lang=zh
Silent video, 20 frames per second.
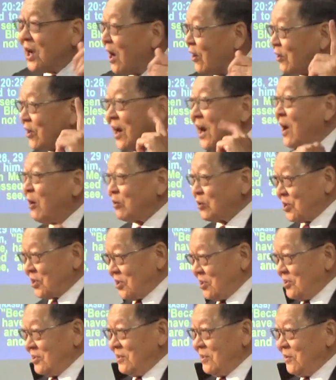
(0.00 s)
好的老
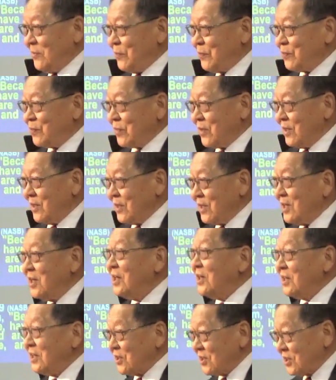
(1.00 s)
师。”
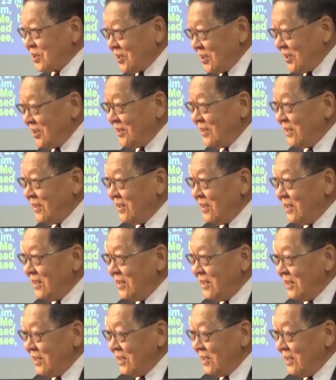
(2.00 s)
可惜
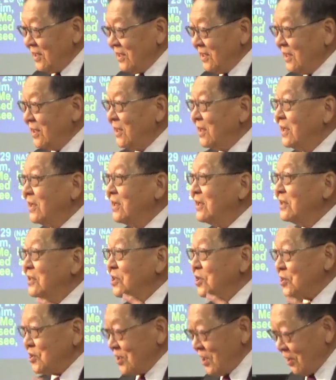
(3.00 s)

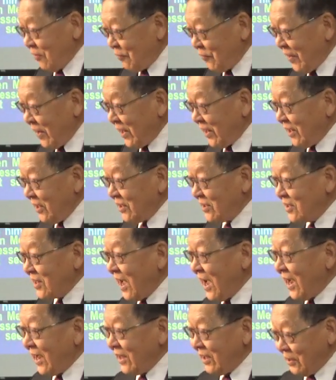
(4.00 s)
学费
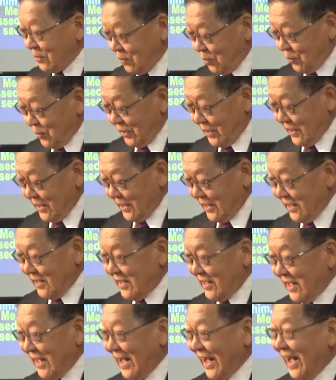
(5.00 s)
太贵。
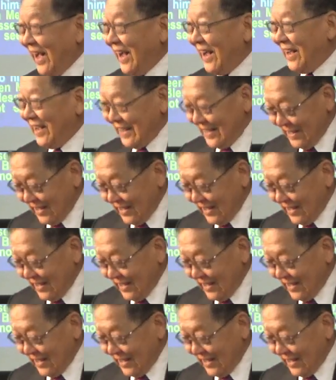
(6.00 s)
哈哈，